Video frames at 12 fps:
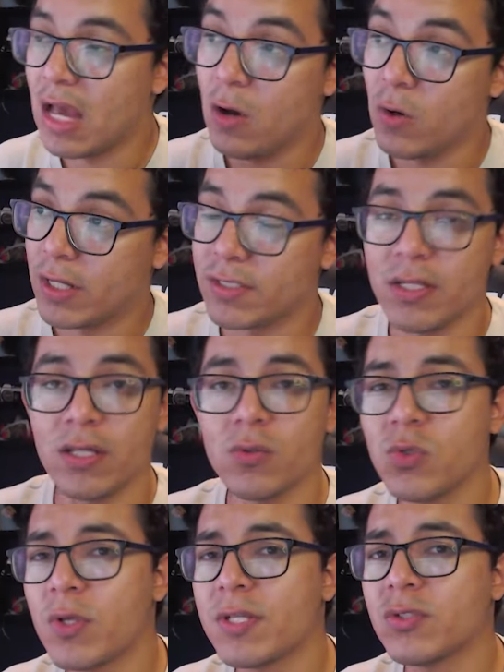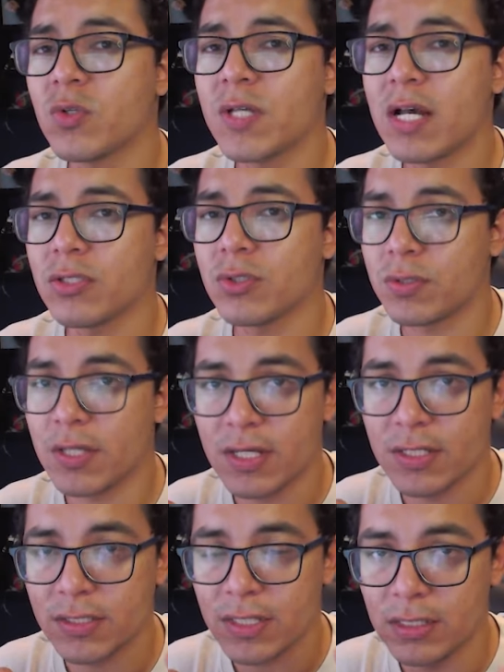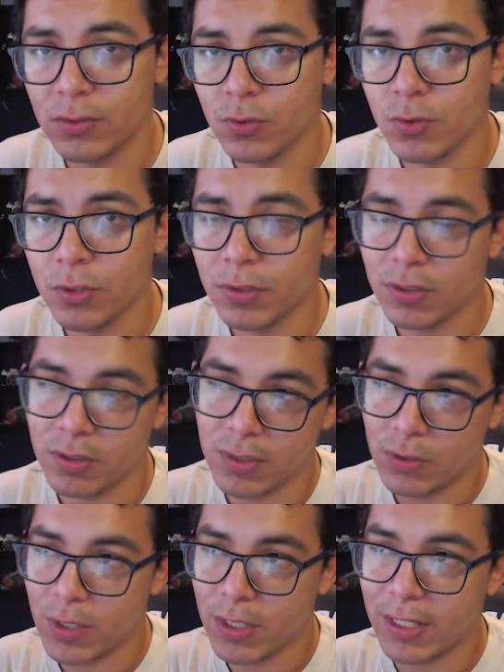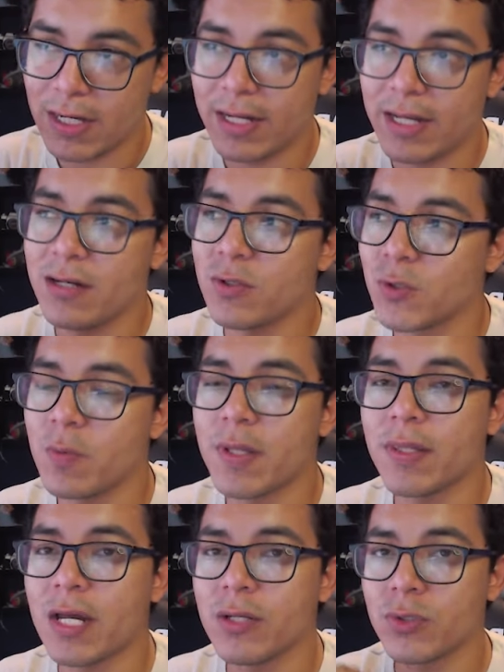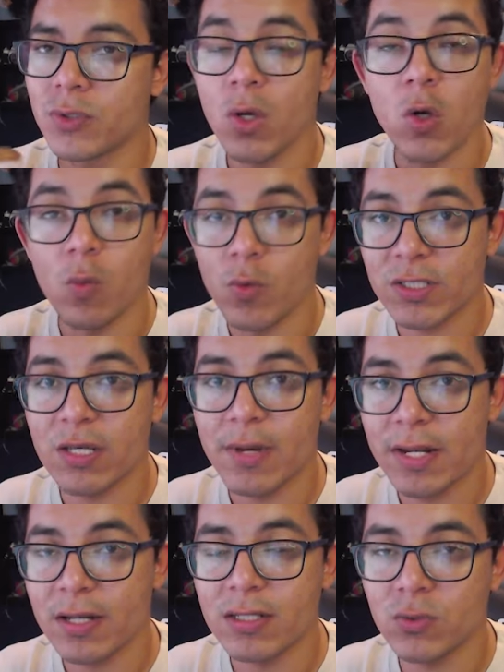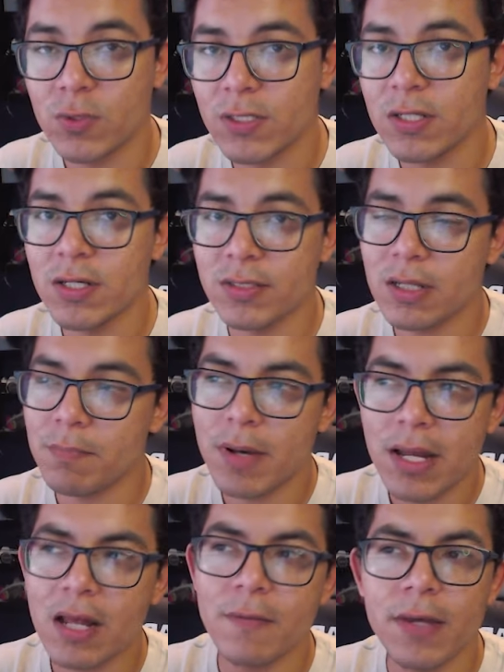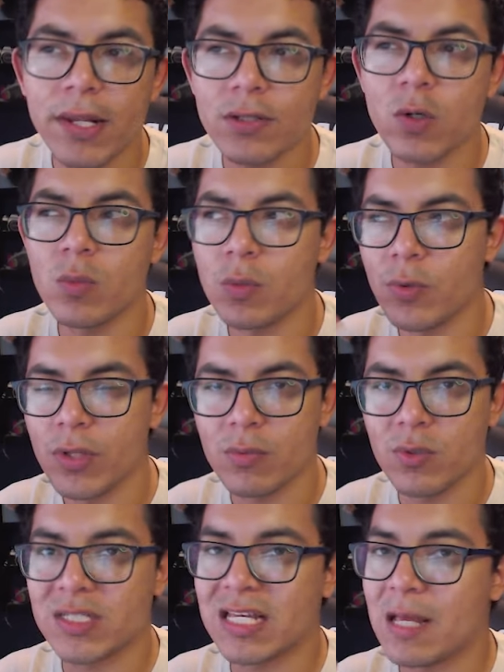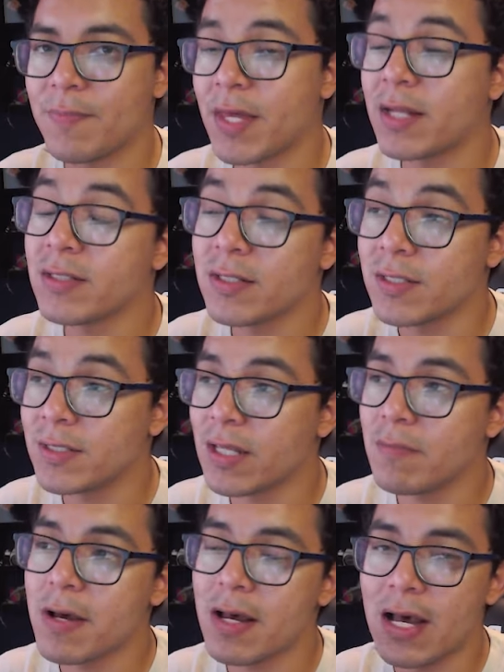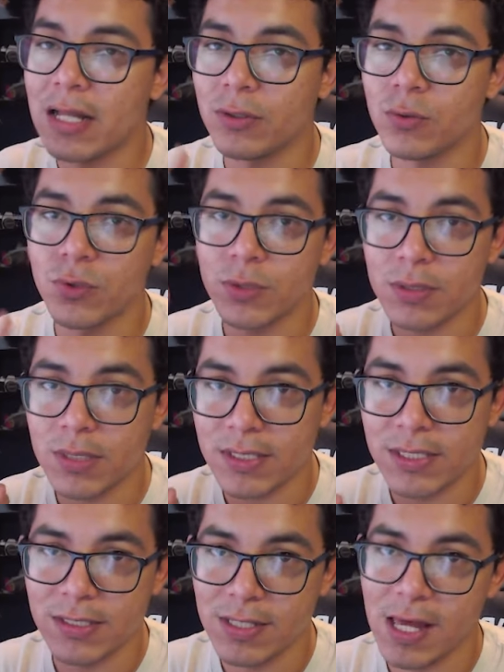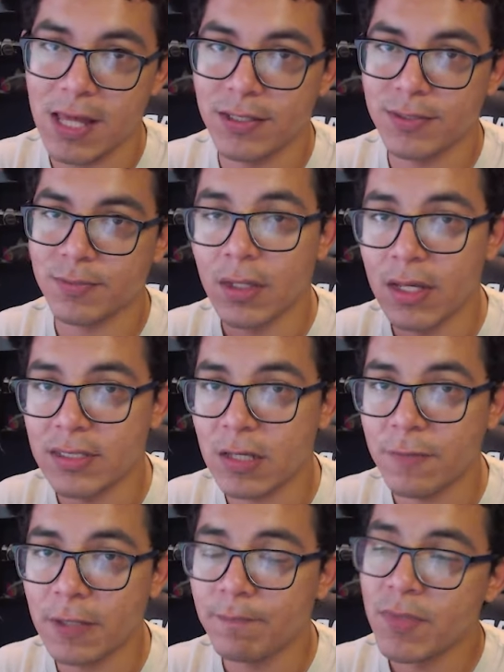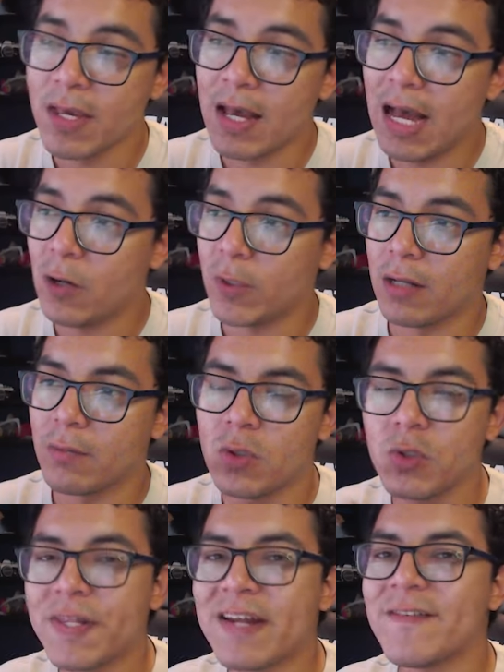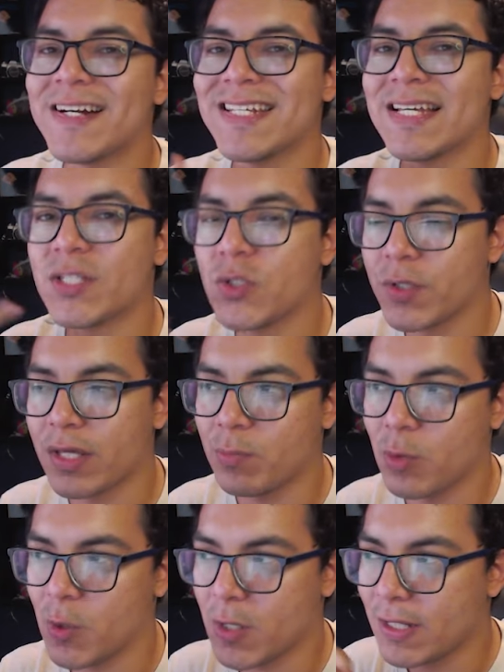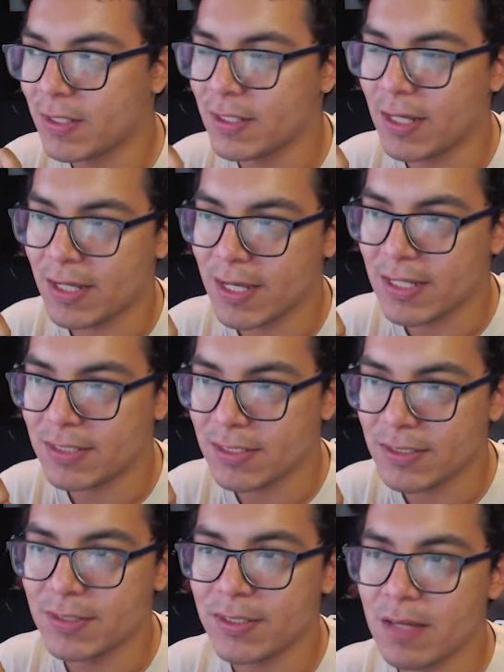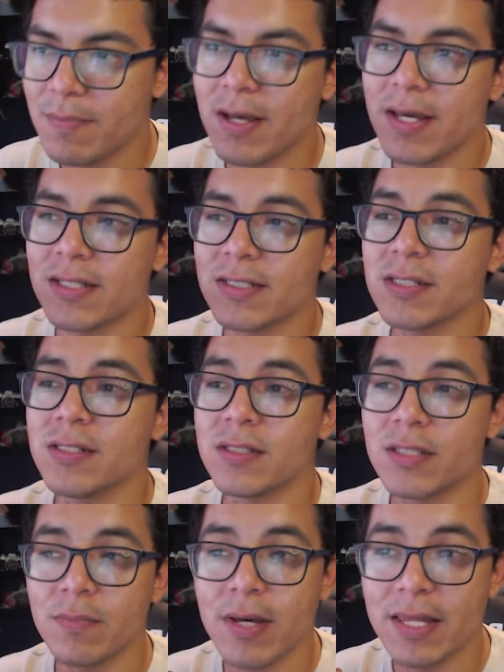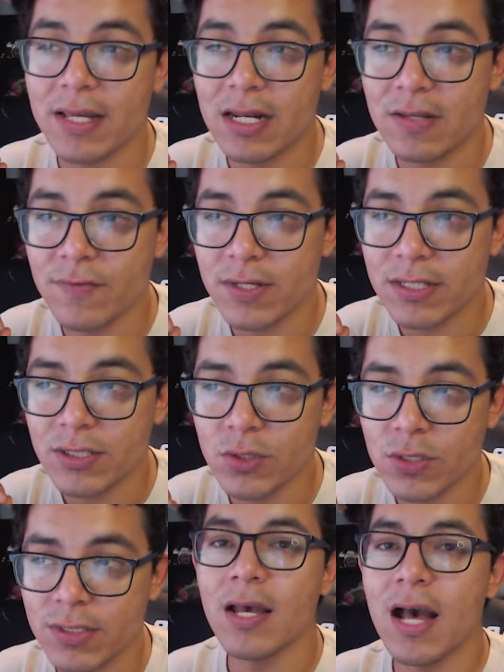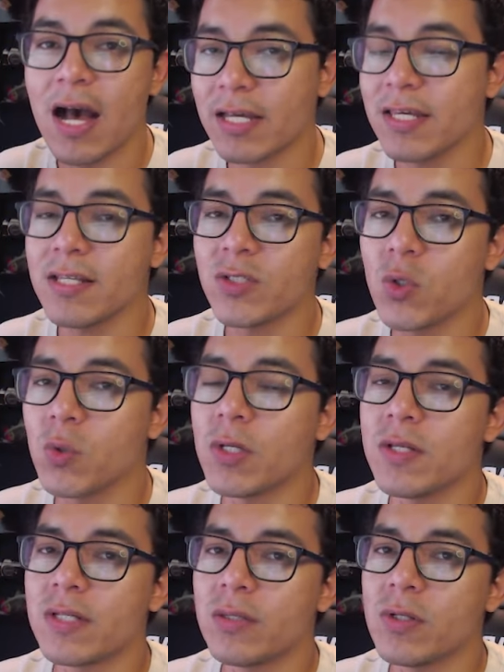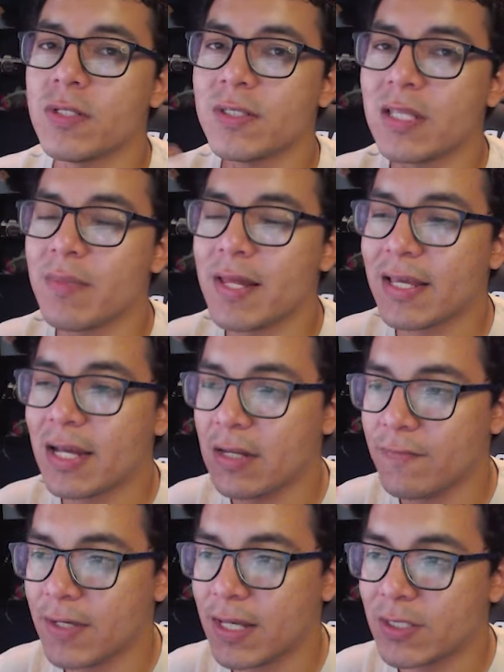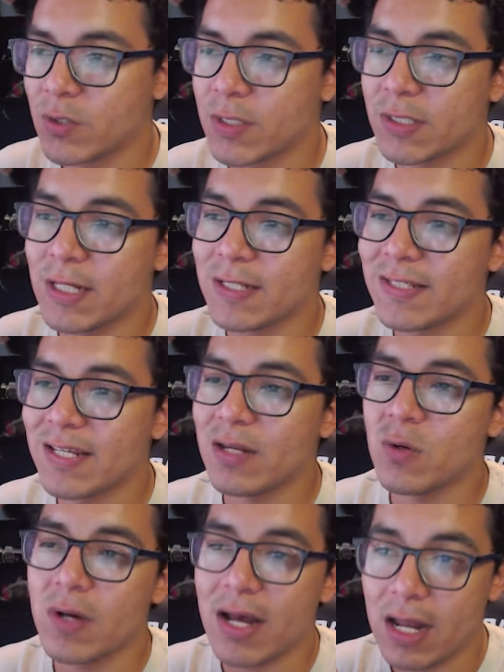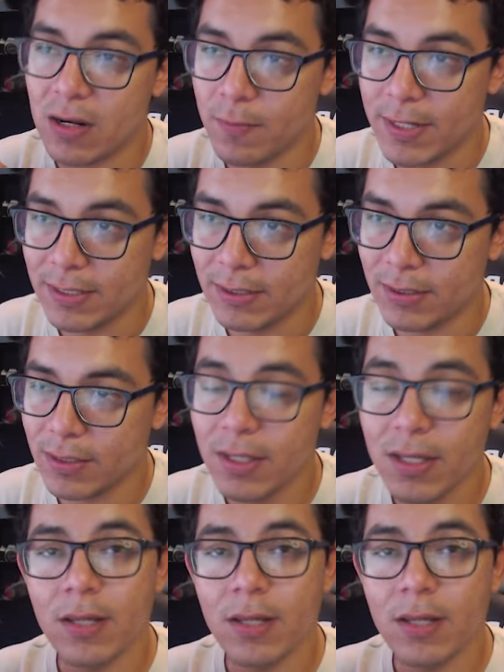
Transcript: Ahora, si ninguno de estos casos es el tuyo, te invito a dejar en los comentarios cómo es que manejas tu enseñanza para ver cómo podemos adaptar este sistema a tus necesidades. ¿Está bien? Ahora, otra variación que podría tener este sistema es el sistema de calificaciones. Aquí estoy utilizando el sistema de calificaciones del 0 al 20.